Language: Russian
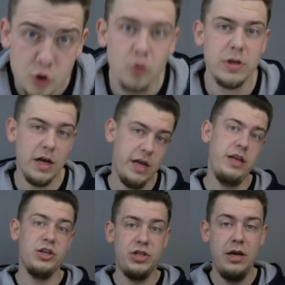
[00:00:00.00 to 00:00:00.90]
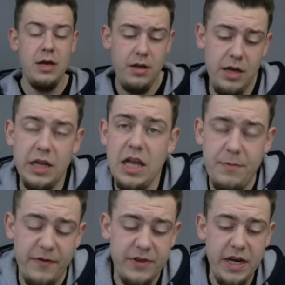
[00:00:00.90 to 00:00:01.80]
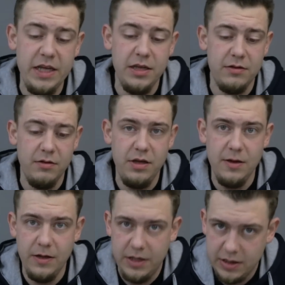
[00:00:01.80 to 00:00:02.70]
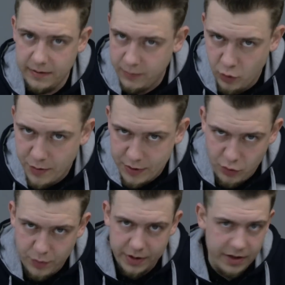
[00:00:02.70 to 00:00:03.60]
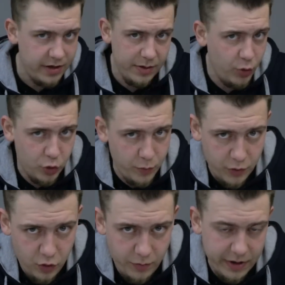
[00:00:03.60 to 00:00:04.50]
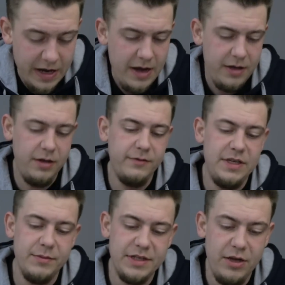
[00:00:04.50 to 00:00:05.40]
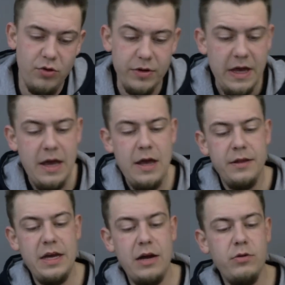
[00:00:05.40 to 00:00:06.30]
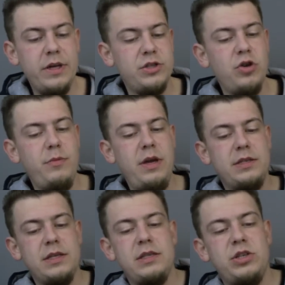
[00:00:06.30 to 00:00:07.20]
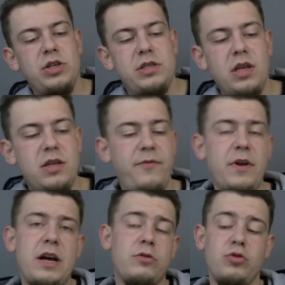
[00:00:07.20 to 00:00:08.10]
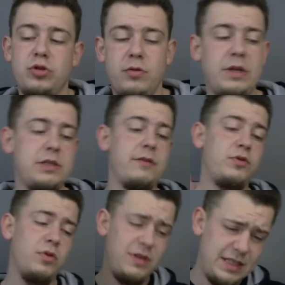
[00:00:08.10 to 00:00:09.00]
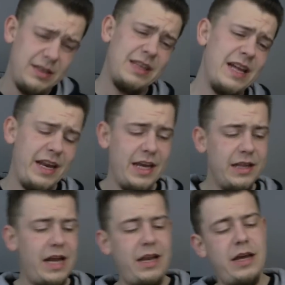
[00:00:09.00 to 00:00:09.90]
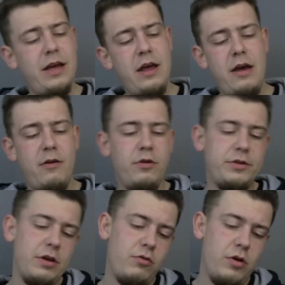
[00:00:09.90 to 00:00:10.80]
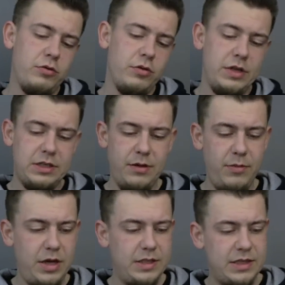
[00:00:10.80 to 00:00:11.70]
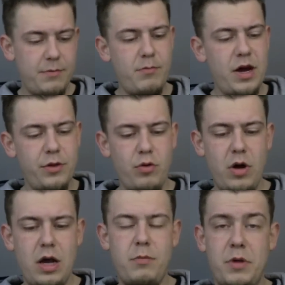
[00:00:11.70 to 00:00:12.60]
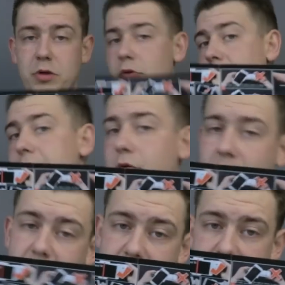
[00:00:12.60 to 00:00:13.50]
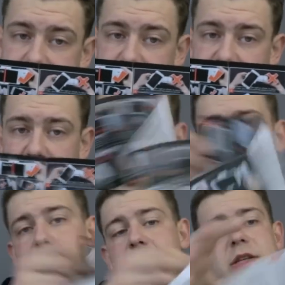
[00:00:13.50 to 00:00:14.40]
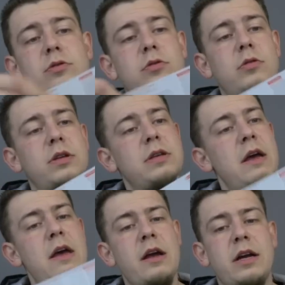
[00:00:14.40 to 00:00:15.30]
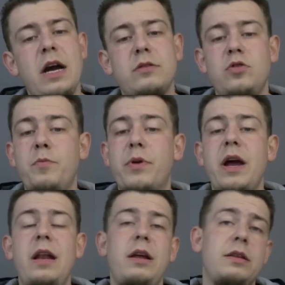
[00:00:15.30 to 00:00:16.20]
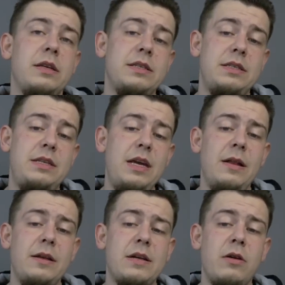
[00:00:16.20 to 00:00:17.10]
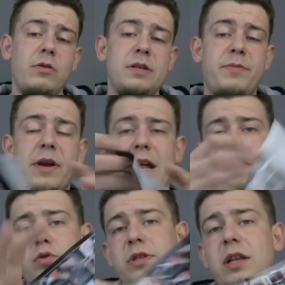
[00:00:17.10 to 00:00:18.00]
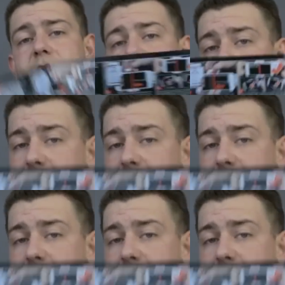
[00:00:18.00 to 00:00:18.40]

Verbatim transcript: шутка, конечно. Никогда не повторяйте это, не делайте. Это юмор, юмор. Наверное, мой тупой юмор не всем зайдет. Так, у нас еще имеется, значит, сертификат, то, что у нас это все действительно оригинальное. Вот такой вот у нас имеется мануал. Мануал довольно красочный и показывает у нас, как все правильно это сделать, как у нас правильно установить